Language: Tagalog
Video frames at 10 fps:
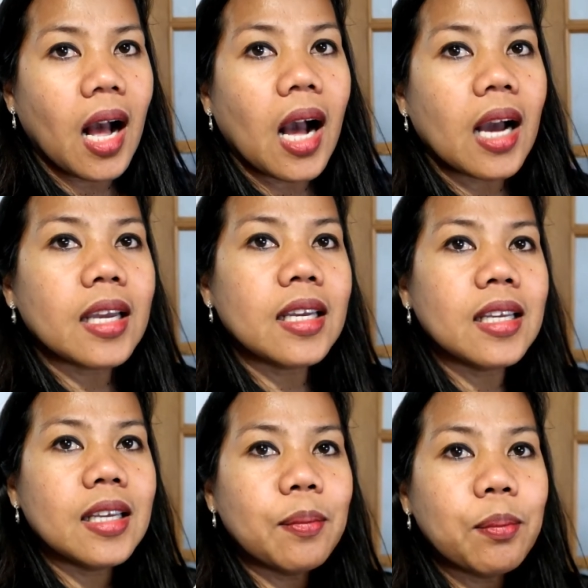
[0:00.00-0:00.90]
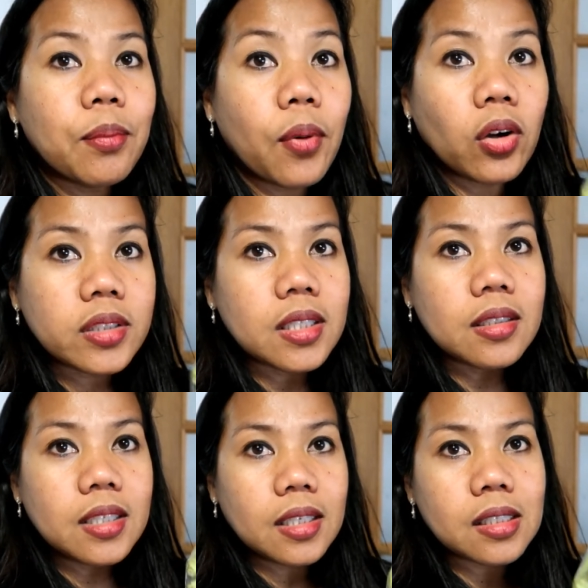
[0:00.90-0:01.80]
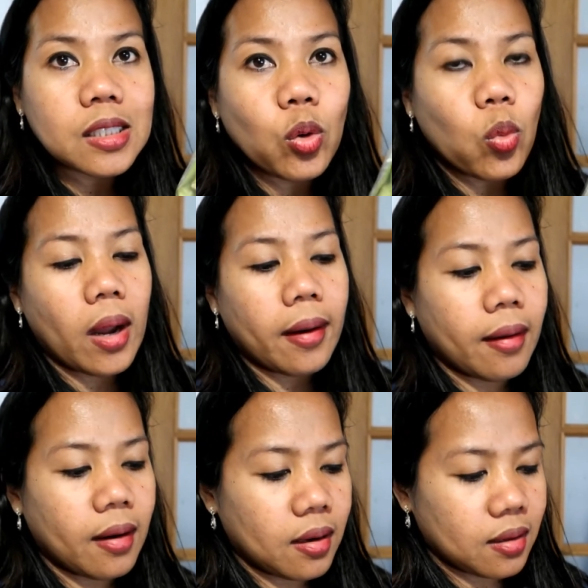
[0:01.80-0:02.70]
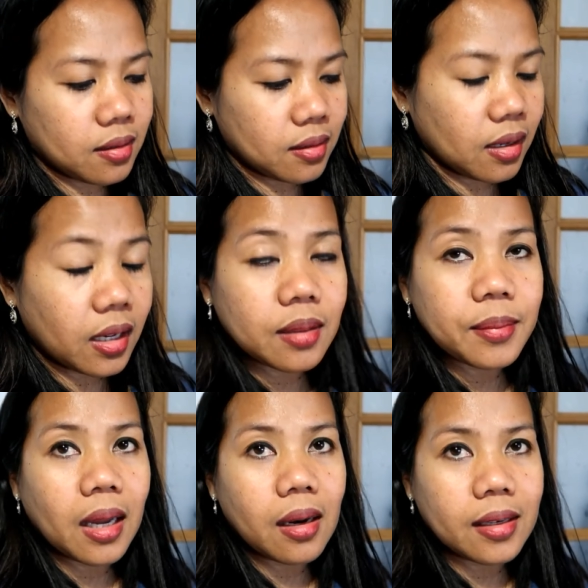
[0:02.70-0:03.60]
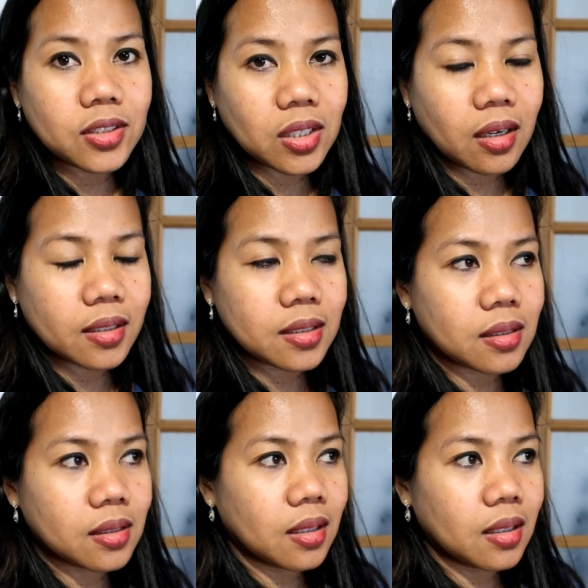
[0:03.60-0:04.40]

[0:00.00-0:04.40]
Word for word: I bought this one. Kahit mahal na siya guys.